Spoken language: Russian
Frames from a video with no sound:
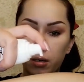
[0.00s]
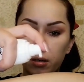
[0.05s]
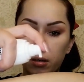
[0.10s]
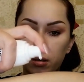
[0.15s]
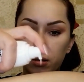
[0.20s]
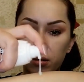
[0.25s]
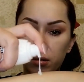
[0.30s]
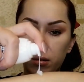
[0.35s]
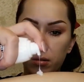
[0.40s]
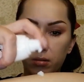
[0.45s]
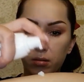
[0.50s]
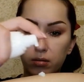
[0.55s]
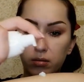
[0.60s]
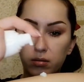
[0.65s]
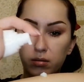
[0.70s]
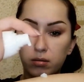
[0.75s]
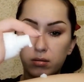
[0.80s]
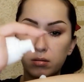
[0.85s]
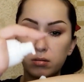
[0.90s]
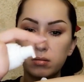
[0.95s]
Э,
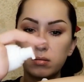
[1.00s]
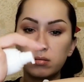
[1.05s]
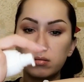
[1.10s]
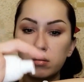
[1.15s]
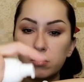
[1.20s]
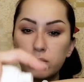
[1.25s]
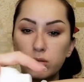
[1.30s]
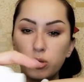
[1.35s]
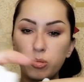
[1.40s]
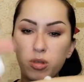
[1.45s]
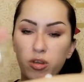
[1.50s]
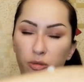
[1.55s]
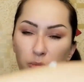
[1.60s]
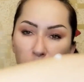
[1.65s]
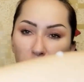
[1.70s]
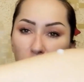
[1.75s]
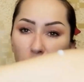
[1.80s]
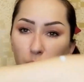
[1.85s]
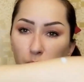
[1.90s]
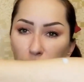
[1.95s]
но ну, мне, в
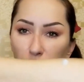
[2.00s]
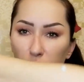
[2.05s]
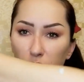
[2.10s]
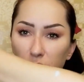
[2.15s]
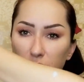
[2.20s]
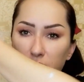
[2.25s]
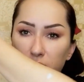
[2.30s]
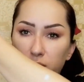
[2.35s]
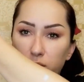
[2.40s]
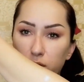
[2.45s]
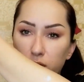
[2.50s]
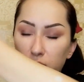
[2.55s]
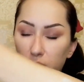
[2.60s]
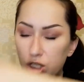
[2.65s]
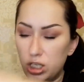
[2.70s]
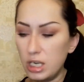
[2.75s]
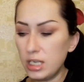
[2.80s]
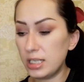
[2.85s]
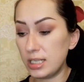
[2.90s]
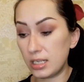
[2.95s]
принципе, вот одного
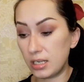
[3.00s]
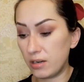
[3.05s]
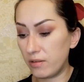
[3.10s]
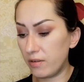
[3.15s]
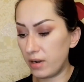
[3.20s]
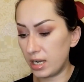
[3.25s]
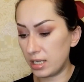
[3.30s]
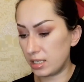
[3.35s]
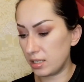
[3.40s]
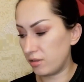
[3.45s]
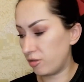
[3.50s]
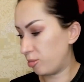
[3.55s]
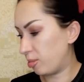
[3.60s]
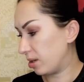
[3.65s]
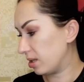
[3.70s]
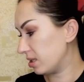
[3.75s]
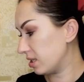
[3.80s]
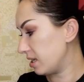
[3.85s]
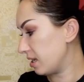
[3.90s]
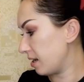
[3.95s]
нажатия хватит
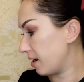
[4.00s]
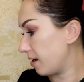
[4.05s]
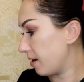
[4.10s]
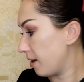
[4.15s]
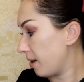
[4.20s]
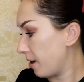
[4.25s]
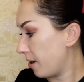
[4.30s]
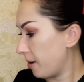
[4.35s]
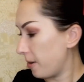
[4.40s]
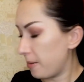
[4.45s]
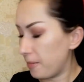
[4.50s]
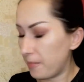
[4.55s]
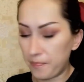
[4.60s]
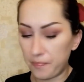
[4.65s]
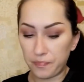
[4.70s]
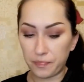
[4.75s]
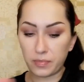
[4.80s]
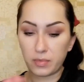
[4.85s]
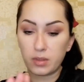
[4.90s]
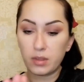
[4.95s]
вполне
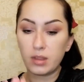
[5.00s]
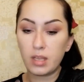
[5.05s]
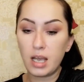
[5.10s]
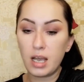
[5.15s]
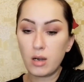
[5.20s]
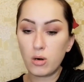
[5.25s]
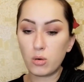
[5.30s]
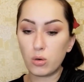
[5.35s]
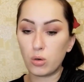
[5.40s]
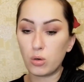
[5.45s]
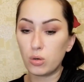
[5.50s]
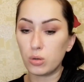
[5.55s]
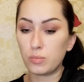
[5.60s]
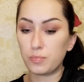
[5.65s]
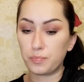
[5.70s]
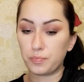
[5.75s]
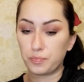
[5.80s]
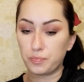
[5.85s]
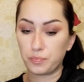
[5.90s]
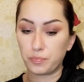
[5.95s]
на
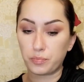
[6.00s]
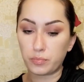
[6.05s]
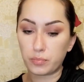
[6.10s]
руку.